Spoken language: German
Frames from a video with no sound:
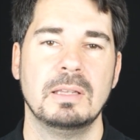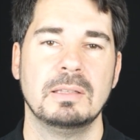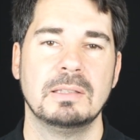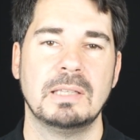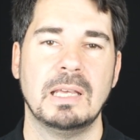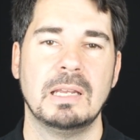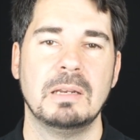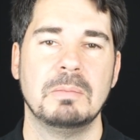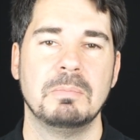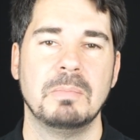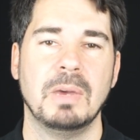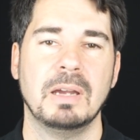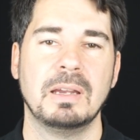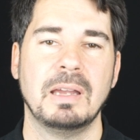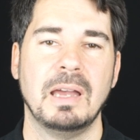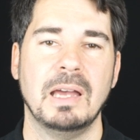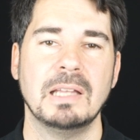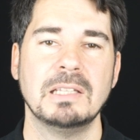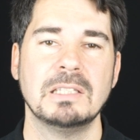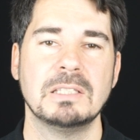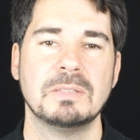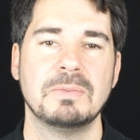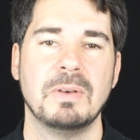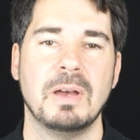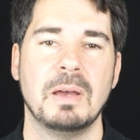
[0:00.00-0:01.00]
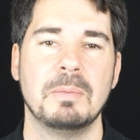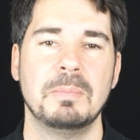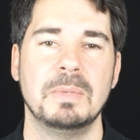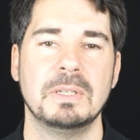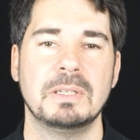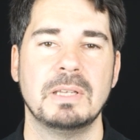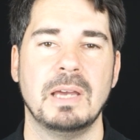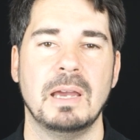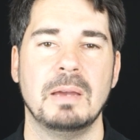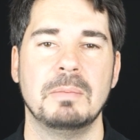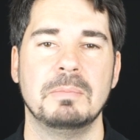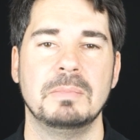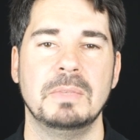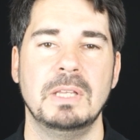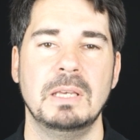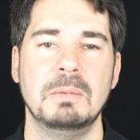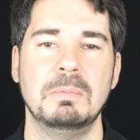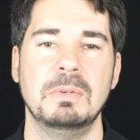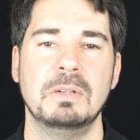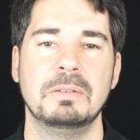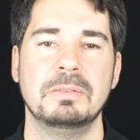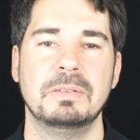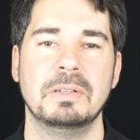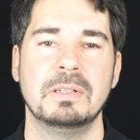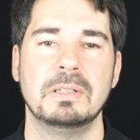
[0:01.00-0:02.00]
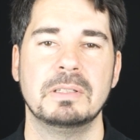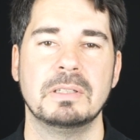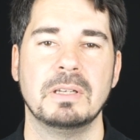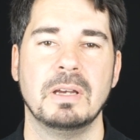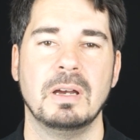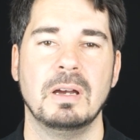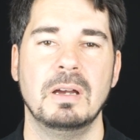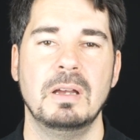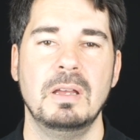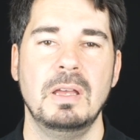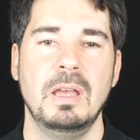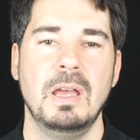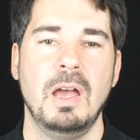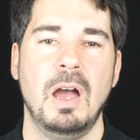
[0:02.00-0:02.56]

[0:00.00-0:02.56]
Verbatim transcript: Denn man kann zwar mit einem Nebelfilter